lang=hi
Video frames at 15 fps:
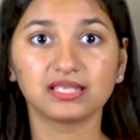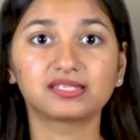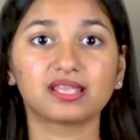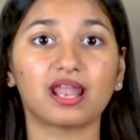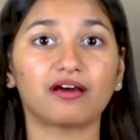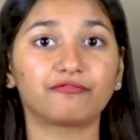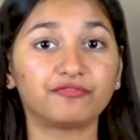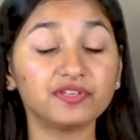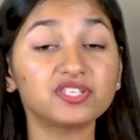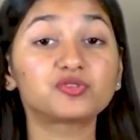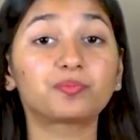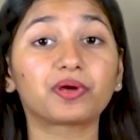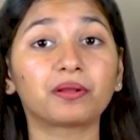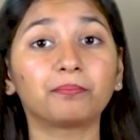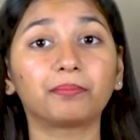
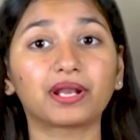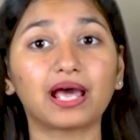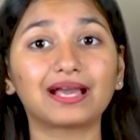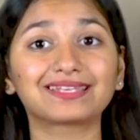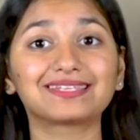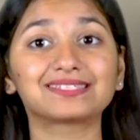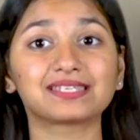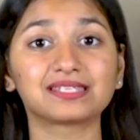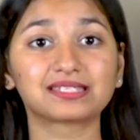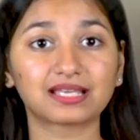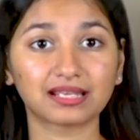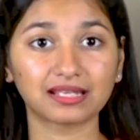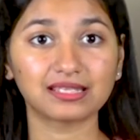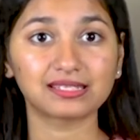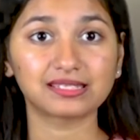सलाफिस्ट परंपरा के
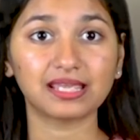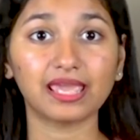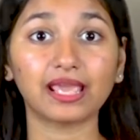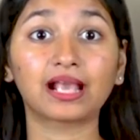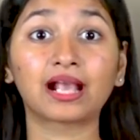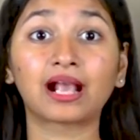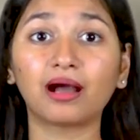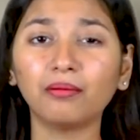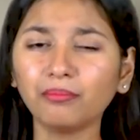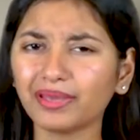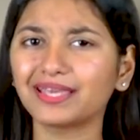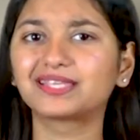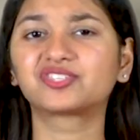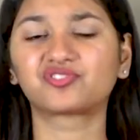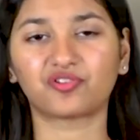संस्करण से कम
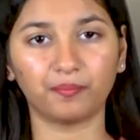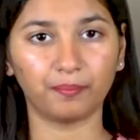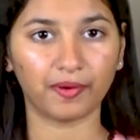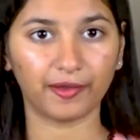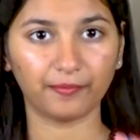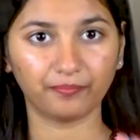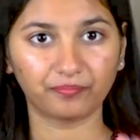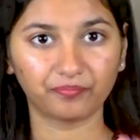एक्सट्रीम है